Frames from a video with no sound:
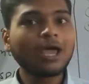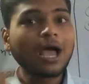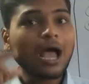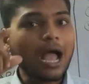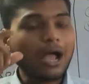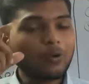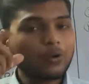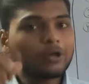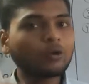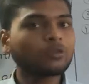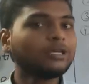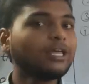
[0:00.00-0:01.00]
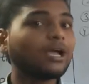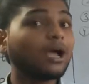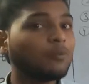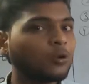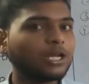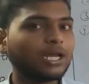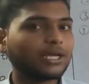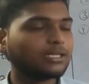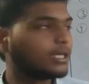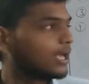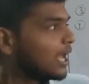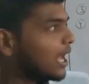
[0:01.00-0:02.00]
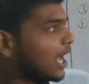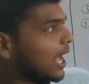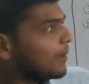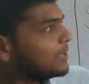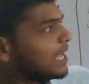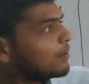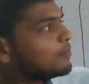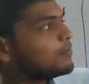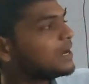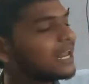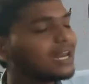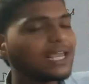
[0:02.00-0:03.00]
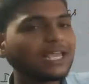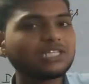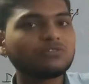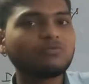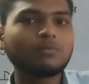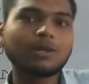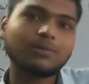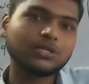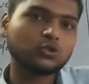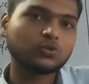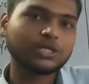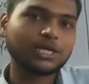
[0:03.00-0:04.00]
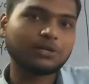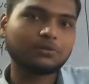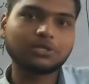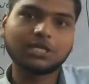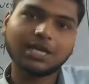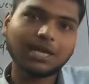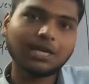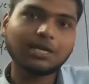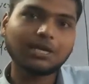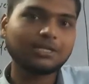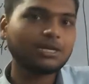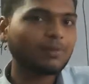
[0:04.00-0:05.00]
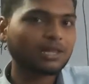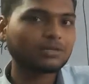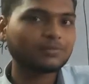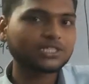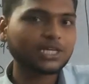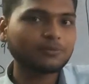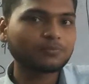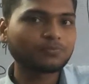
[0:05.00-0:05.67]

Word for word: आंखों की रोशनी कम होने लगी थी अब ये एक मिडल एज्ड वीमेन बन चुकी है ठीक है इतनी बात समझ आई